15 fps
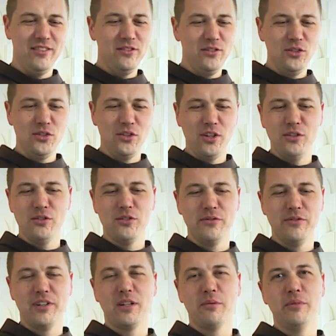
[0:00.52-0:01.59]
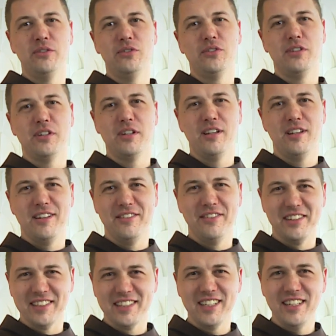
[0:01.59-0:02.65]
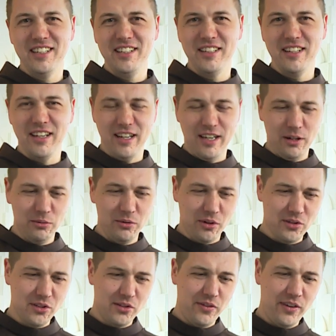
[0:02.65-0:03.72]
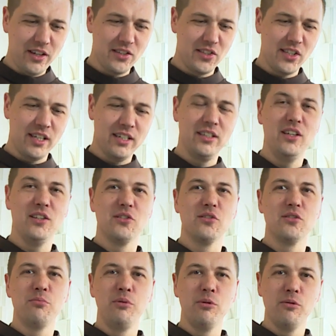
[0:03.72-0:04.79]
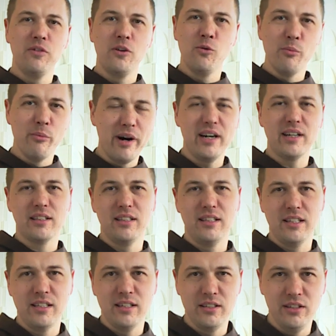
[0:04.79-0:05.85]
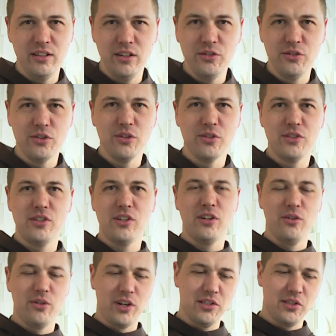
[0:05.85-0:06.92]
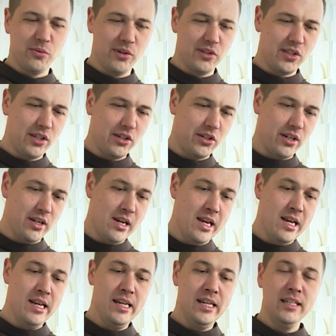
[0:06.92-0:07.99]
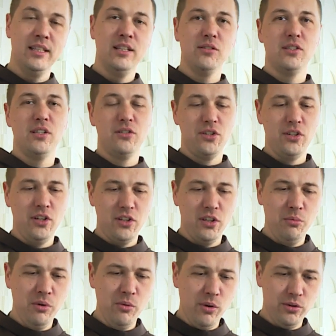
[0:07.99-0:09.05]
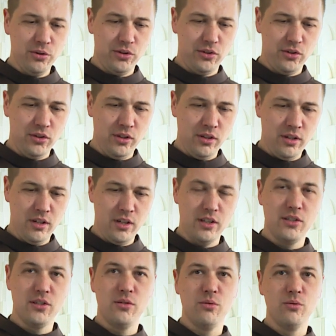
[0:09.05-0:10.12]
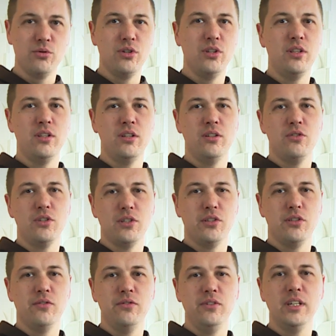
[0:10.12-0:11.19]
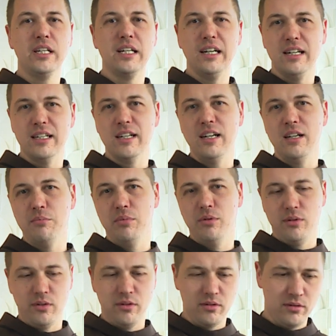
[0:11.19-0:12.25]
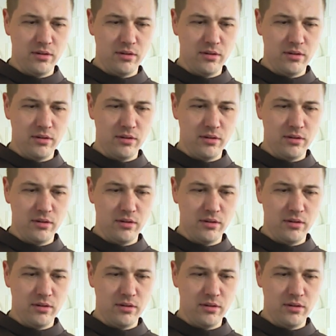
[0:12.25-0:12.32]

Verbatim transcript: W dzisiejszym fragmencie Ewangelii autor stwierdza, Jezus miłował Martę i jej siostrę oraz Łazarza. Na oznaczenie tej miłości jest użyty czasownik agapo,